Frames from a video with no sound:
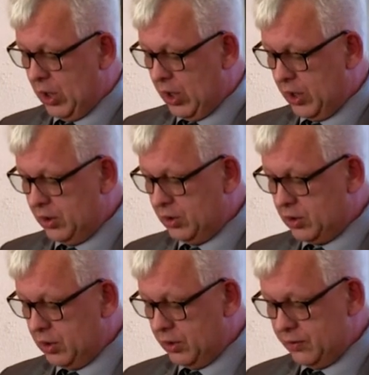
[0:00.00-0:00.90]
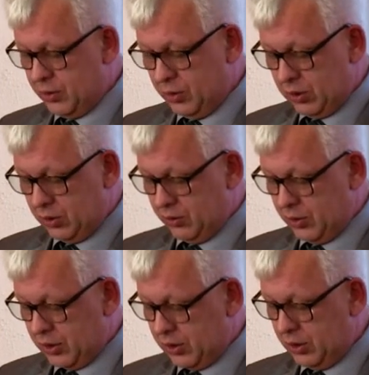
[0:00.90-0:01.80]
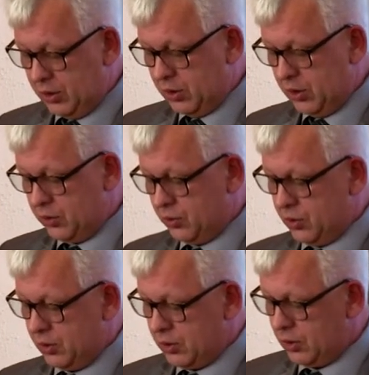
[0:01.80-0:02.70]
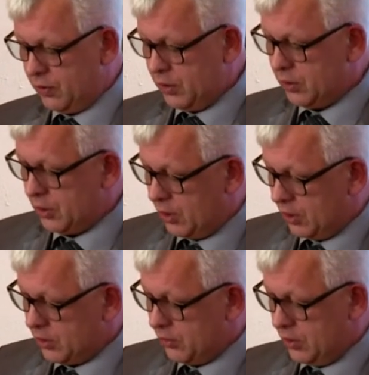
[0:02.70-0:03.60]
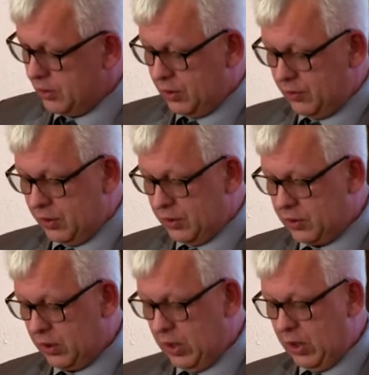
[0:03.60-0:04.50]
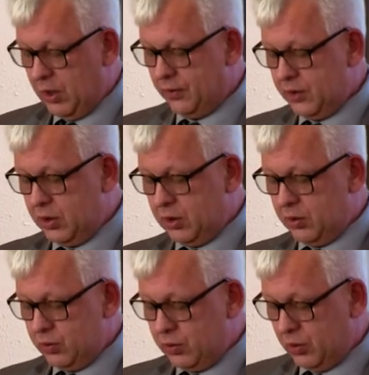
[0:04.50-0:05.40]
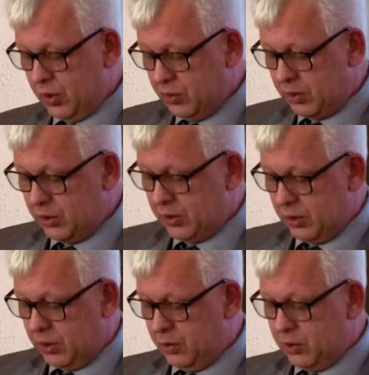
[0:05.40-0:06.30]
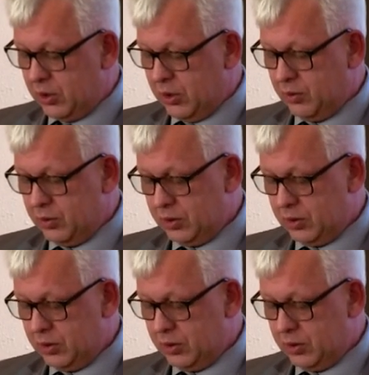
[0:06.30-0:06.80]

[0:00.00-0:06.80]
один из членов семьи такого гражданина, действующий на основании нотариально заверенной доверенности, выданной ему другими совершеннолетними членами